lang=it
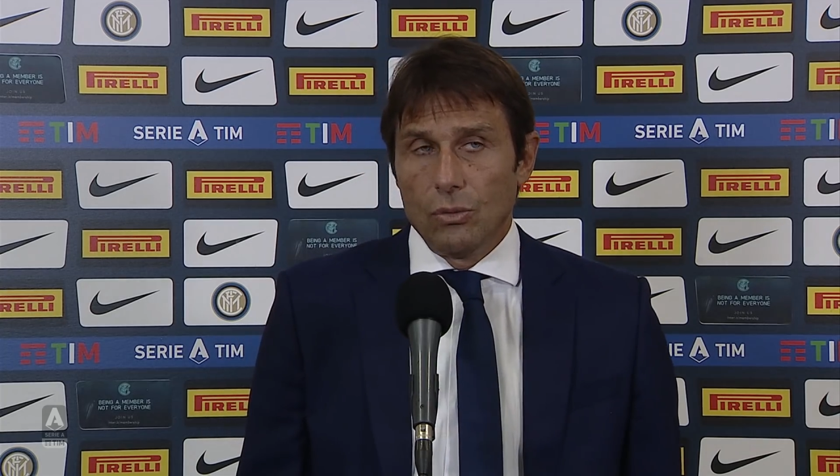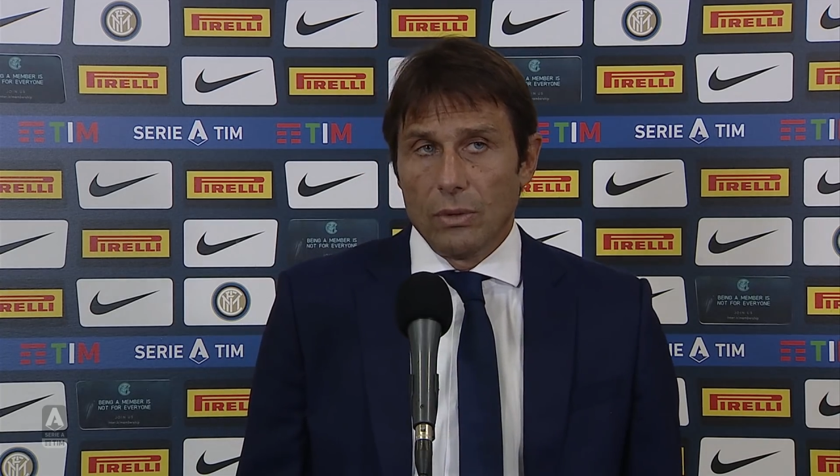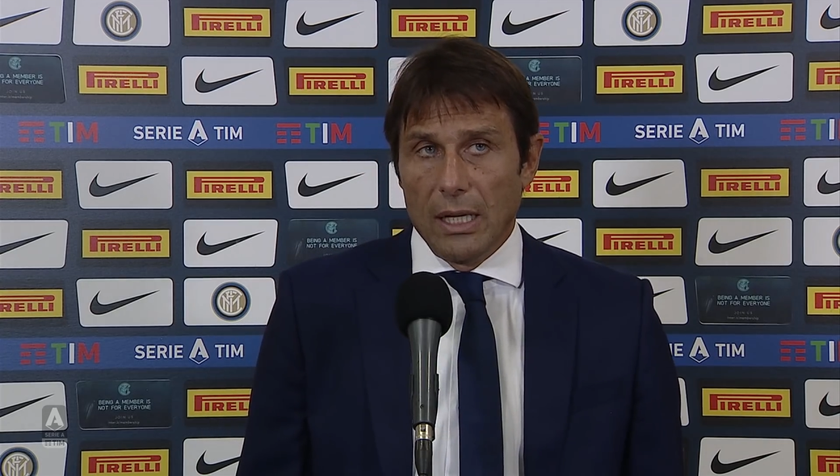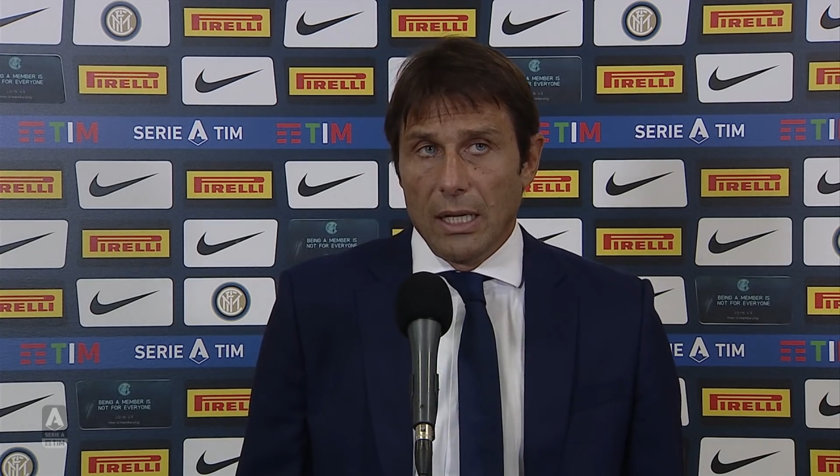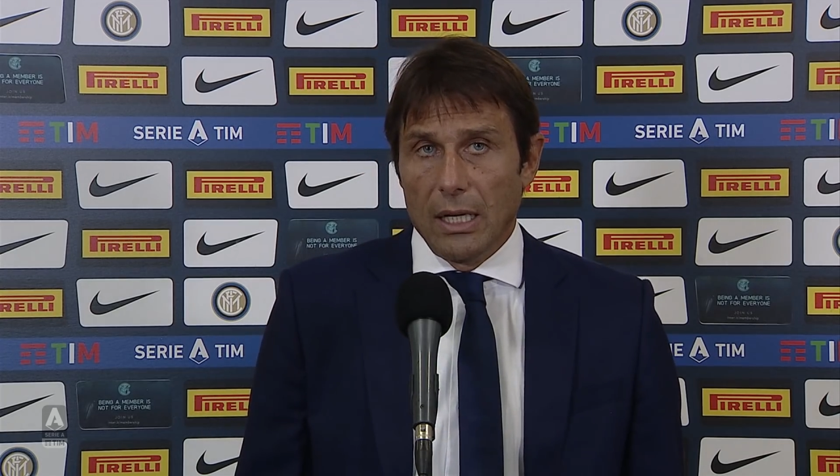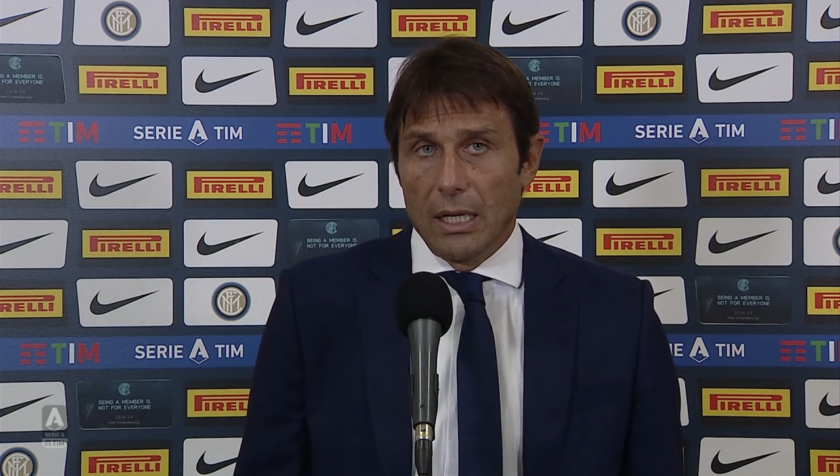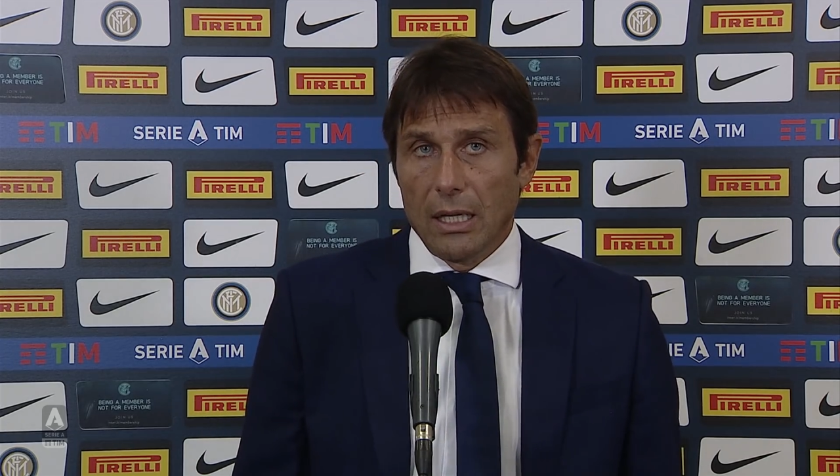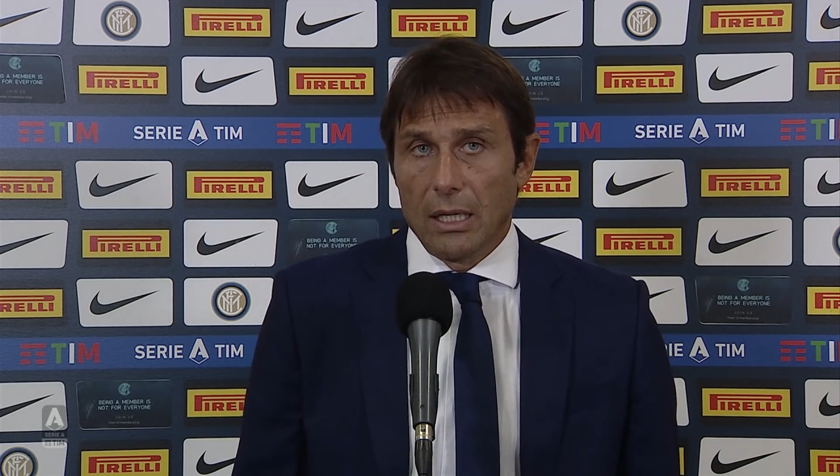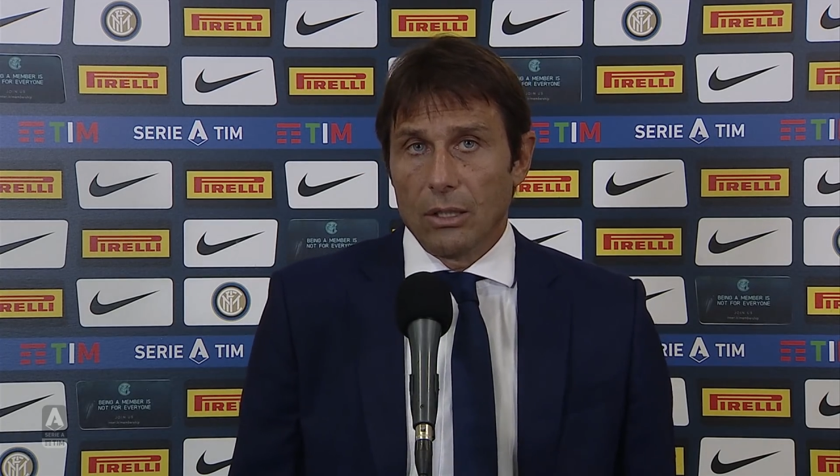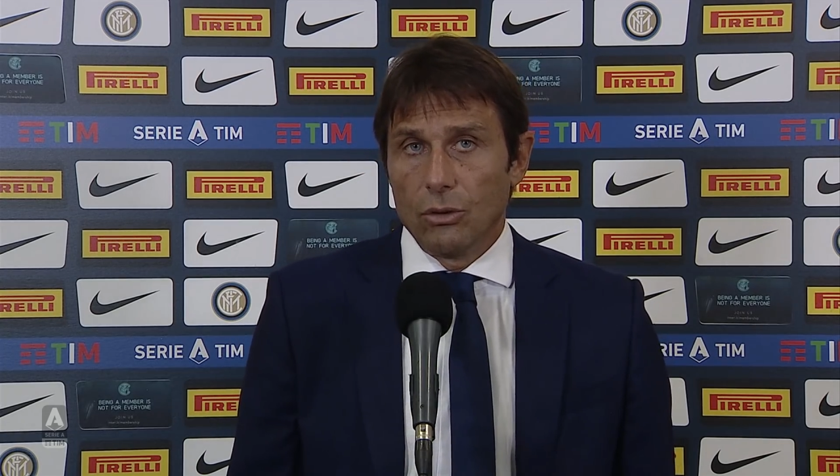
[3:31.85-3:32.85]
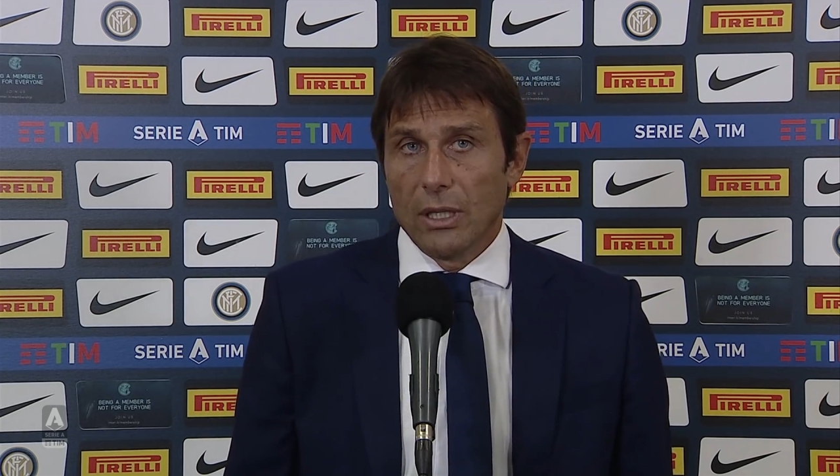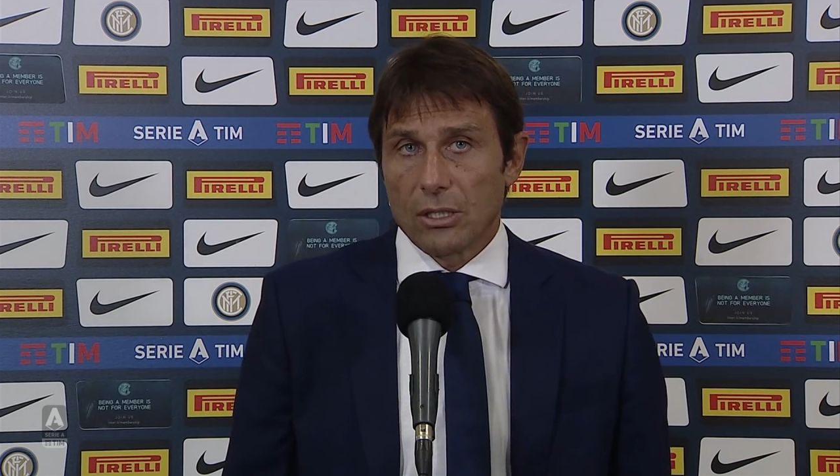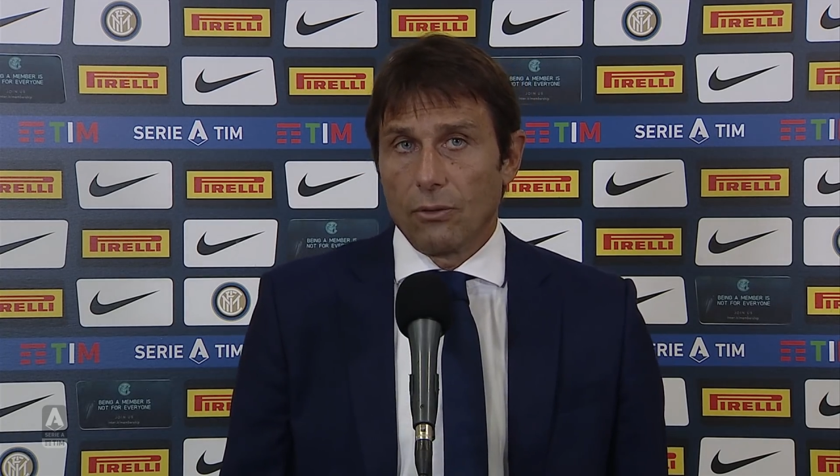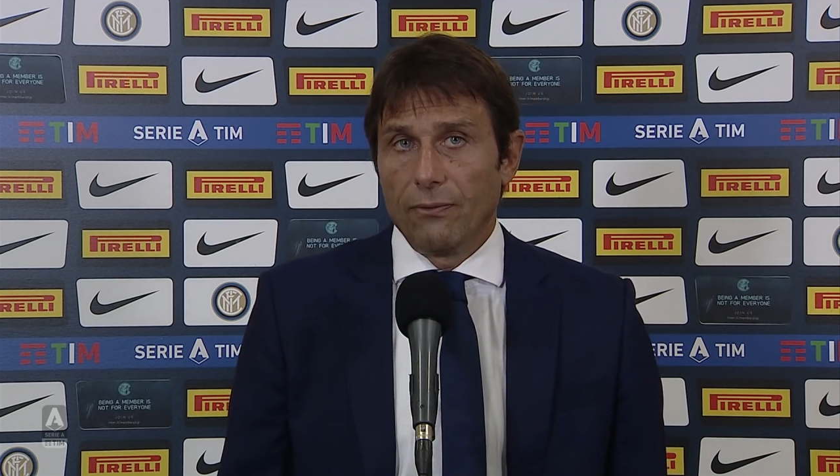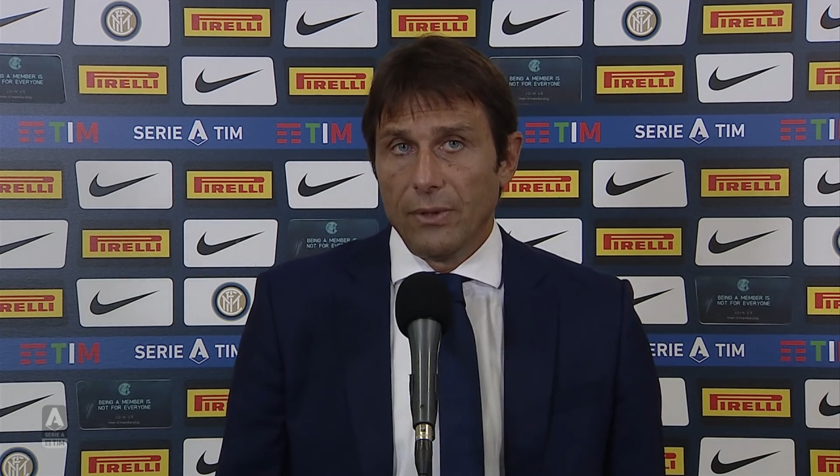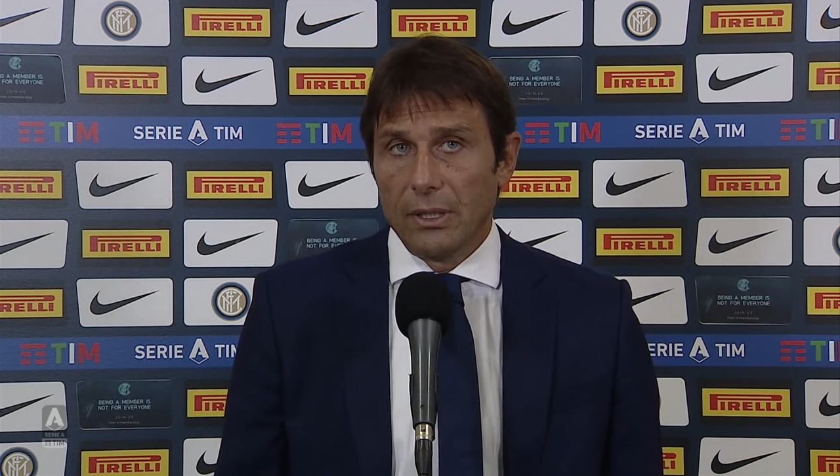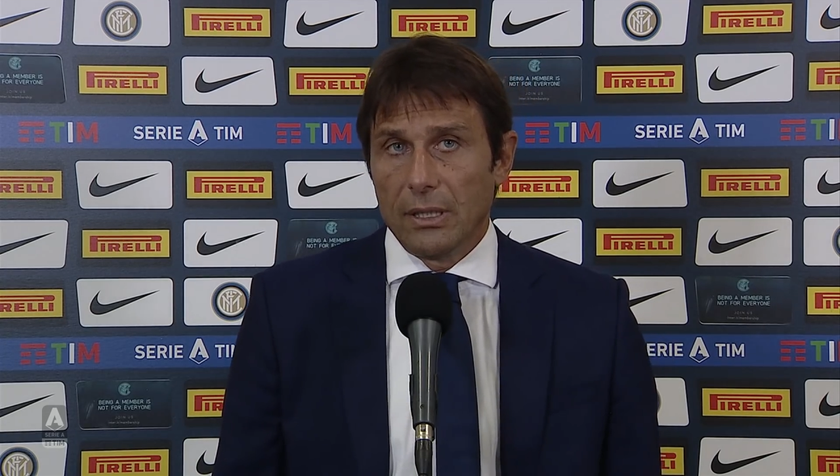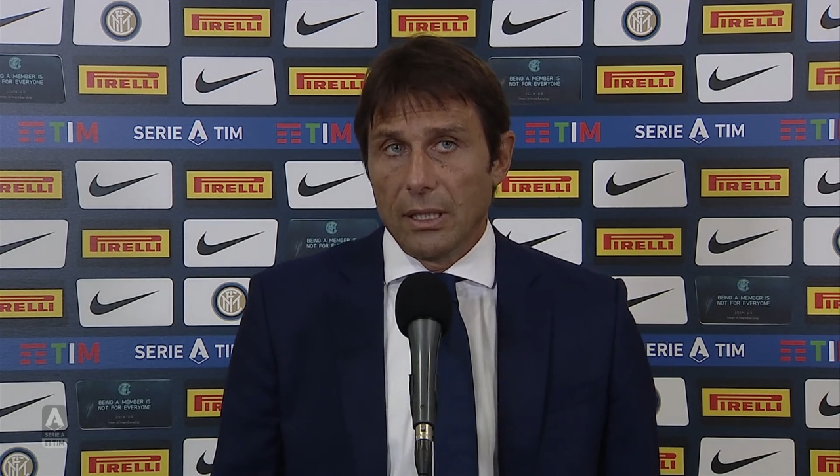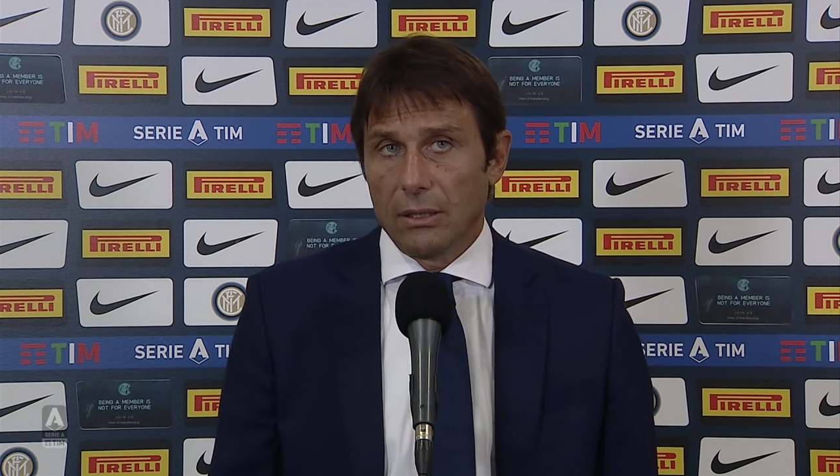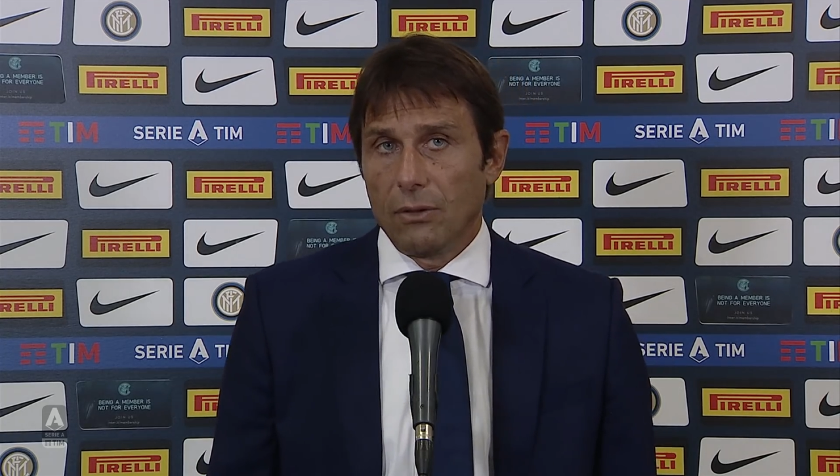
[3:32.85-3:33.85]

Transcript: una, di una sconfitta.